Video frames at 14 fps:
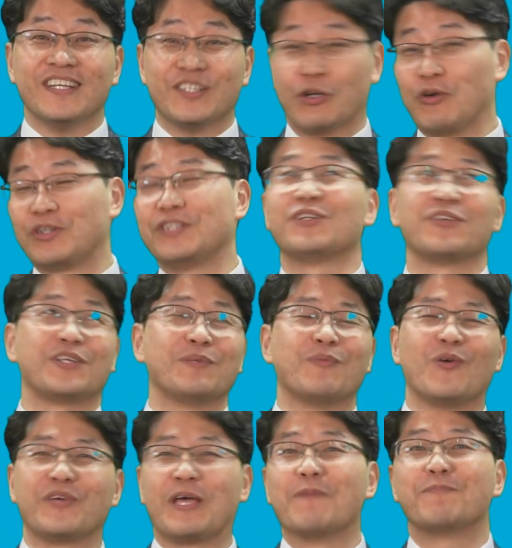여기저기
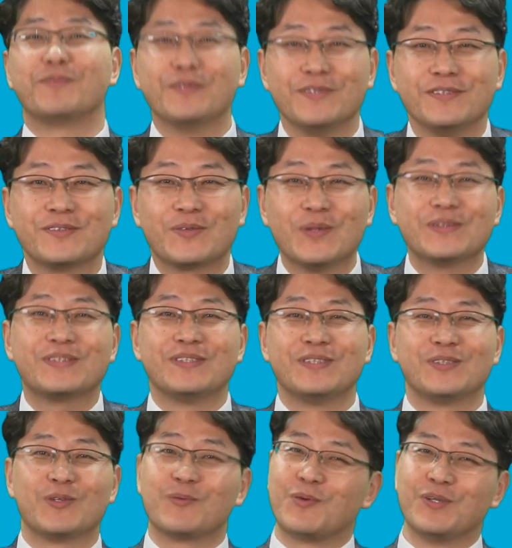뭐 예쁜
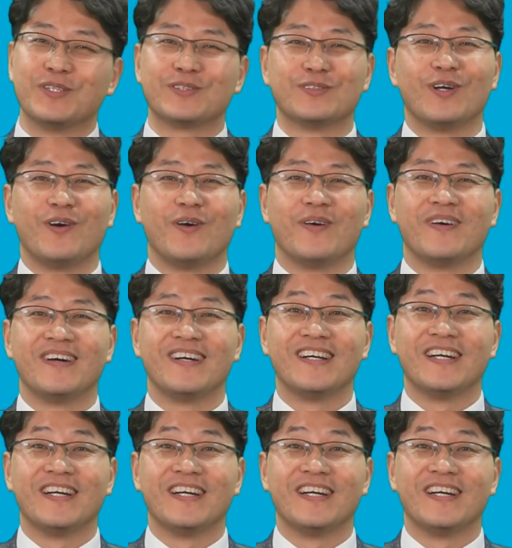꽃들도 보이고요.